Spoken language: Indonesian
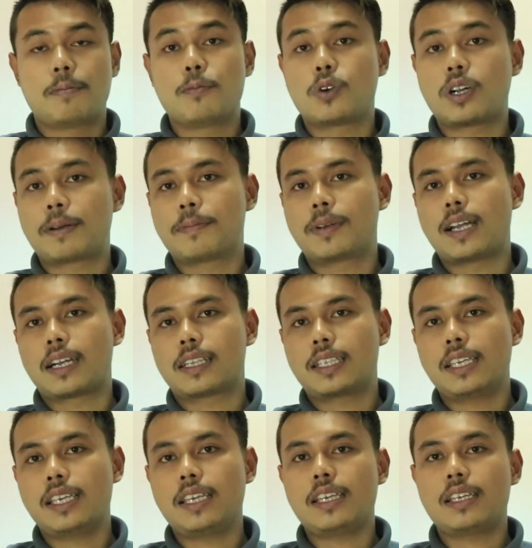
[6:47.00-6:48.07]
bukan
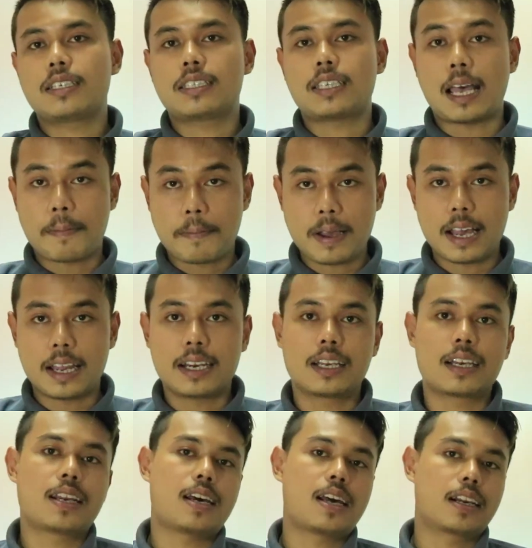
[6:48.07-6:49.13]
berarti sama
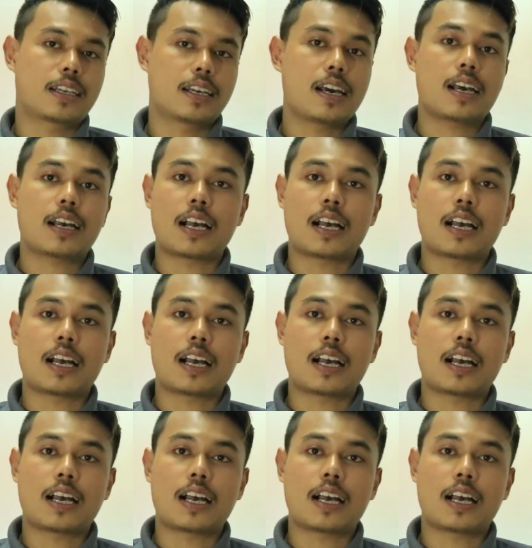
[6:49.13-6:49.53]
dengan harga